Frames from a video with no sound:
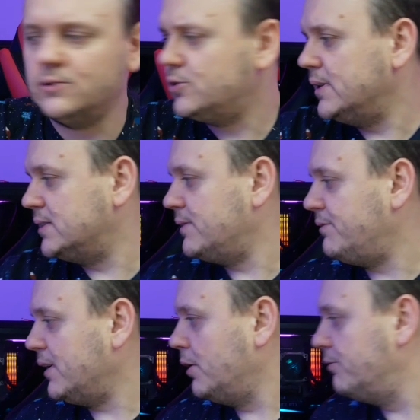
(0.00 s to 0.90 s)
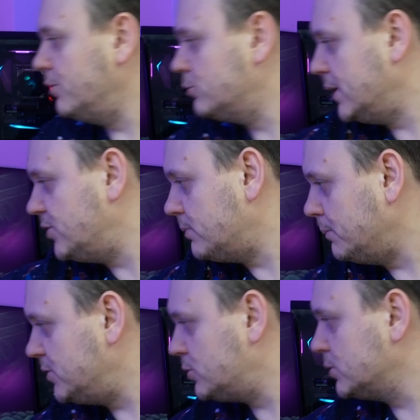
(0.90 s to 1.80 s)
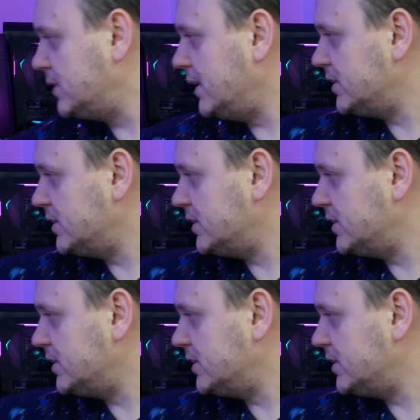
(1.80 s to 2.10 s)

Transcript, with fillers: Jak to się nazywa fachowo, tutaj gdzieś mam instrukcję